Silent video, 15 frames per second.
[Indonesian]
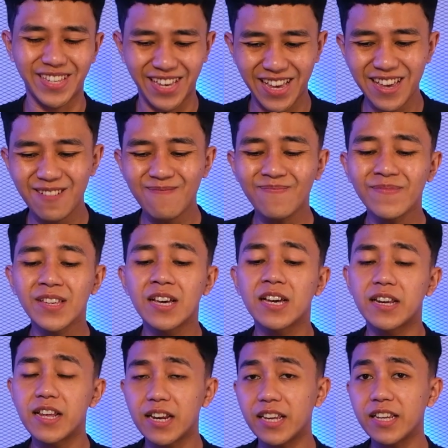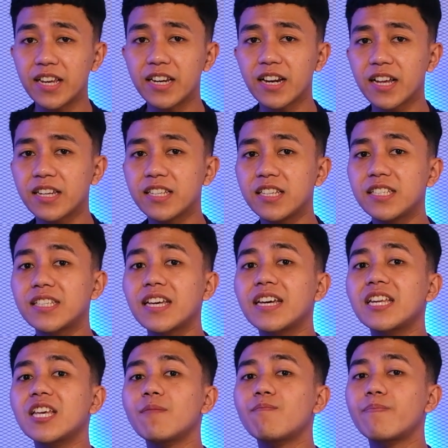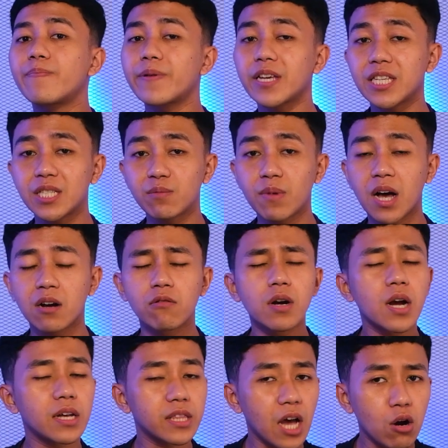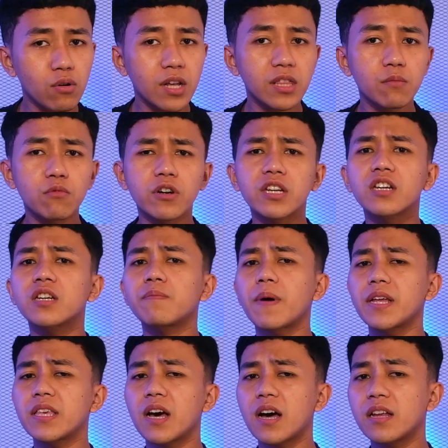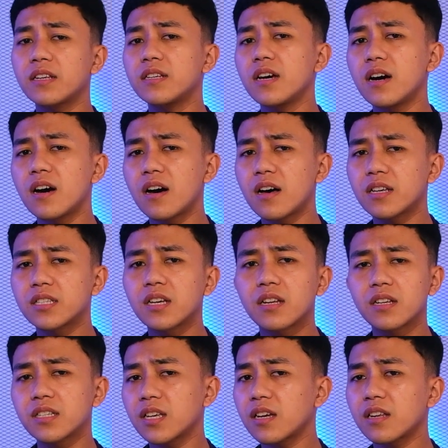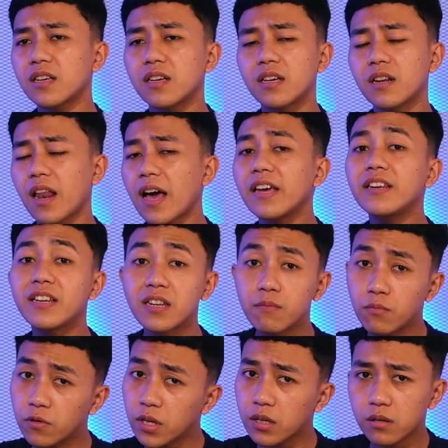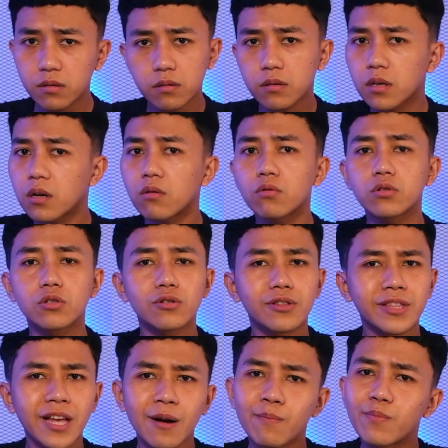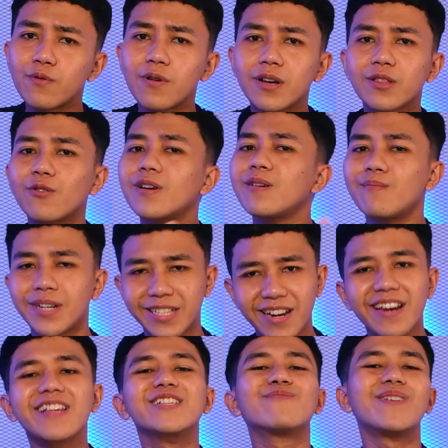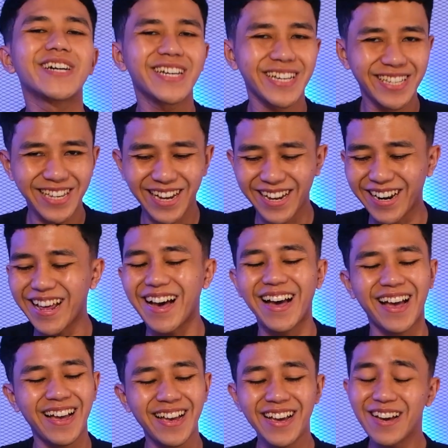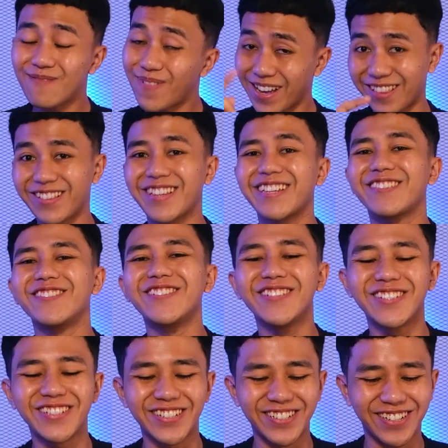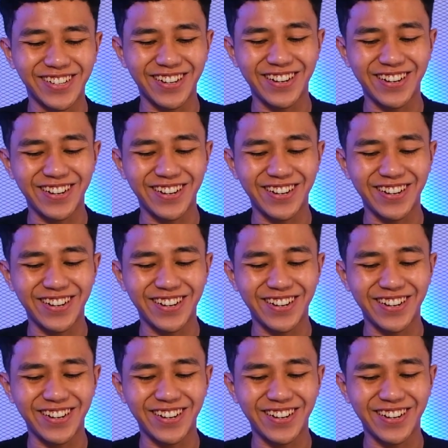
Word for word: Oke. Okay? Dan ini adalah di seri Prisma. Gue nggak tahu nanti mungkin kedepannya ada seri-seri lain dari Munich kerucut tabung atau limas dan lain sebagainya nah patut ditunggu tuh